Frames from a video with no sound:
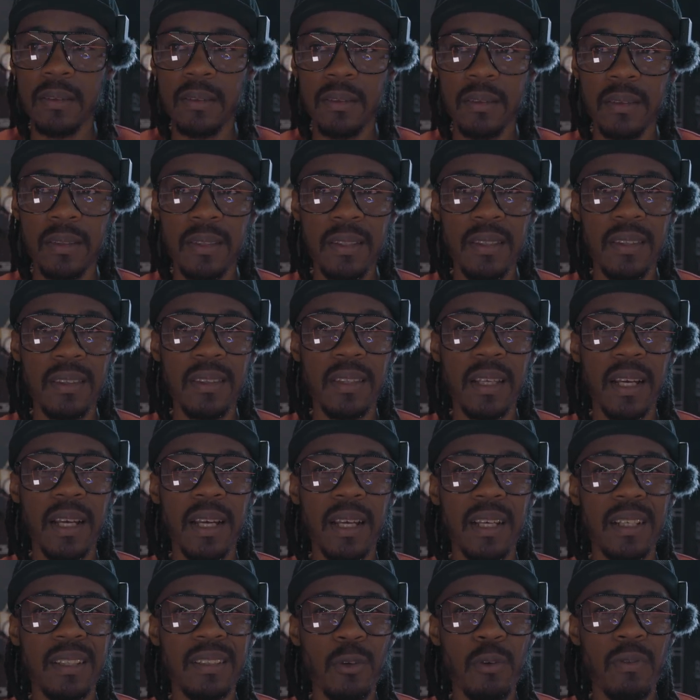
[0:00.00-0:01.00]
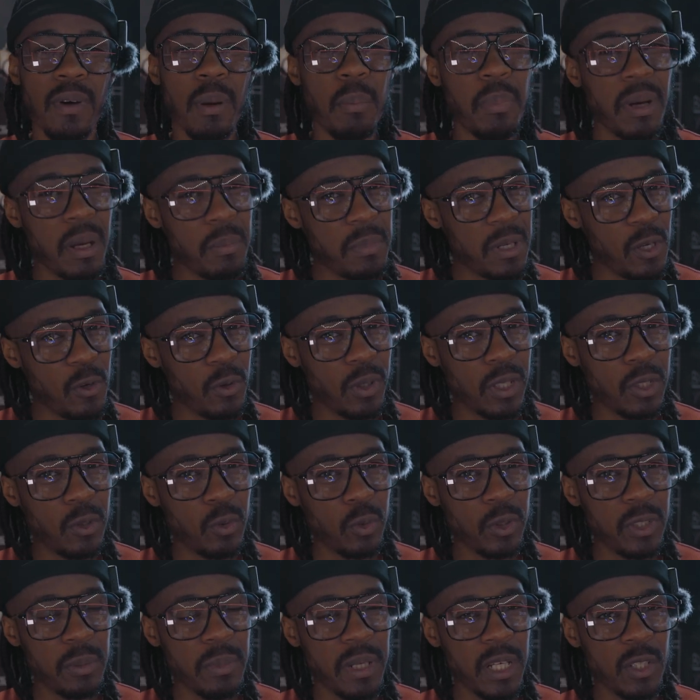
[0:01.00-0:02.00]
Si ça ne va pas améliorer
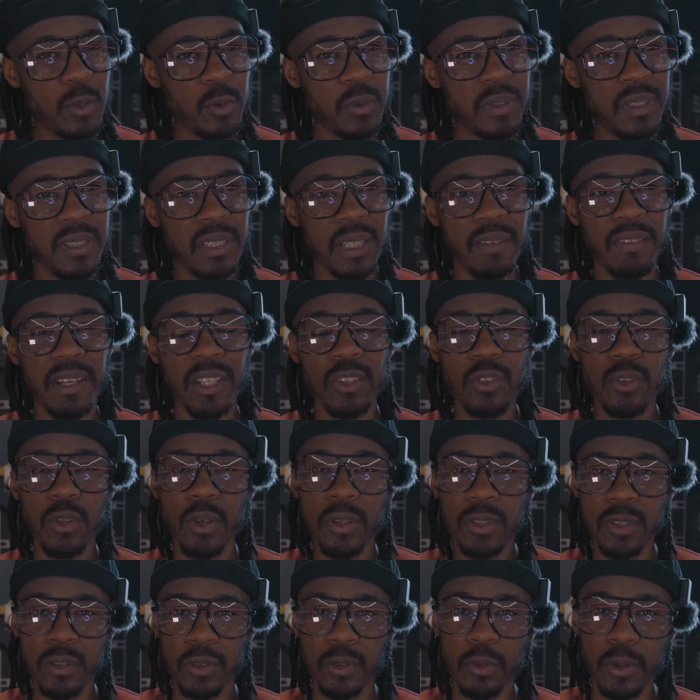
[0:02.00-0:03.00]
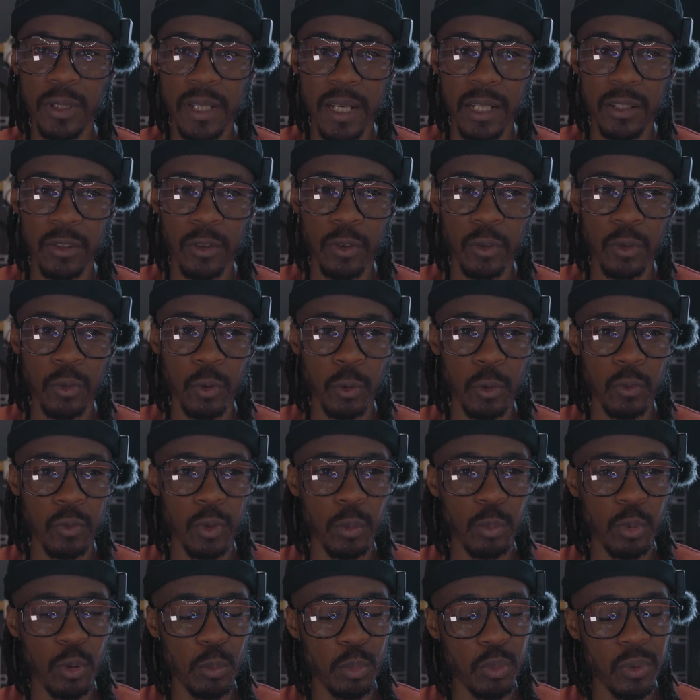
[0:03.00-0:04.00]
ton image ou si ça va sortir du cadre de ce que tu
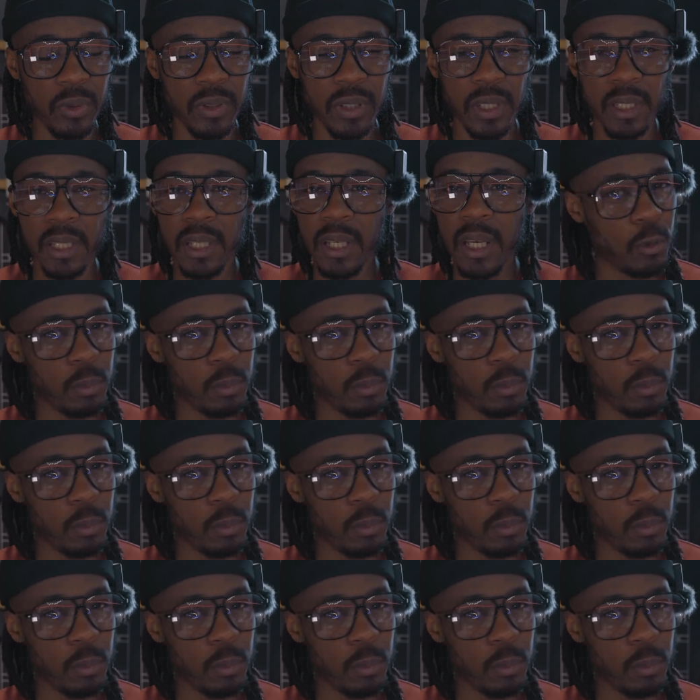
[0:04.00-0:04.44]
veux proposer,